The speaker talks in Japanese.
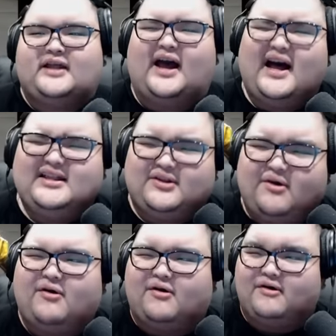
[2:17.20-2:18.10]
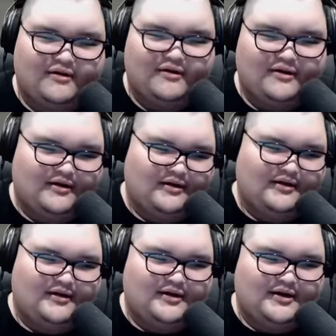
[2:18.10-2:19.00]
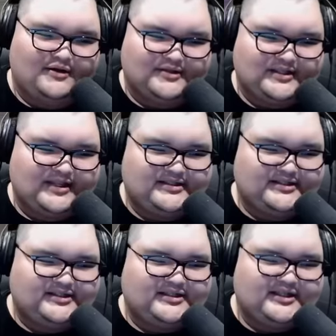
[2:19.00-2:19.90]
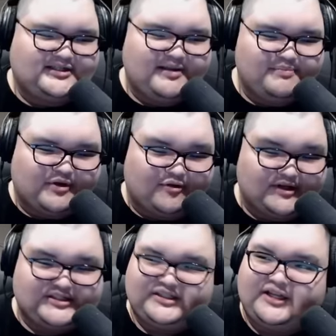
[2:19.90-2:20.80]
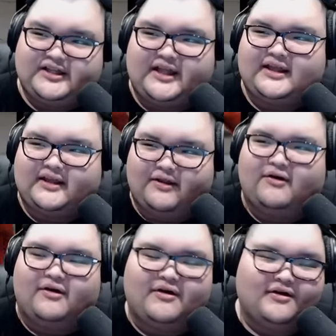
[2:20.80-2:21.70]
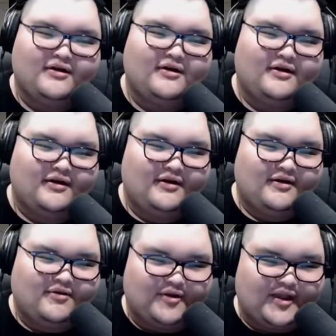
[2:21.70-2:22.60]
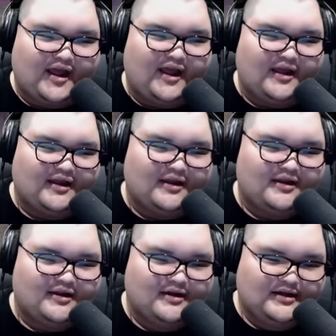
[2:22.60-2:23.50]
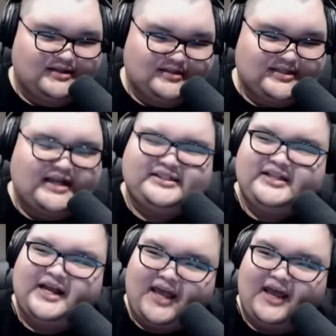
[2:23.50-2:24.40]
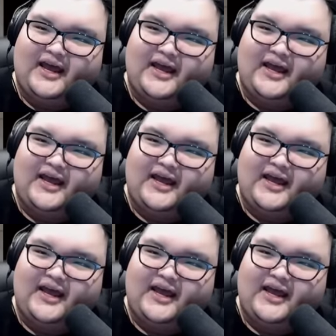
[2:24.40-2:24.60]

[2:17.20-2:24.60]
であとこれ設置して全部壊し入れてたんだけどこれねすかし投げ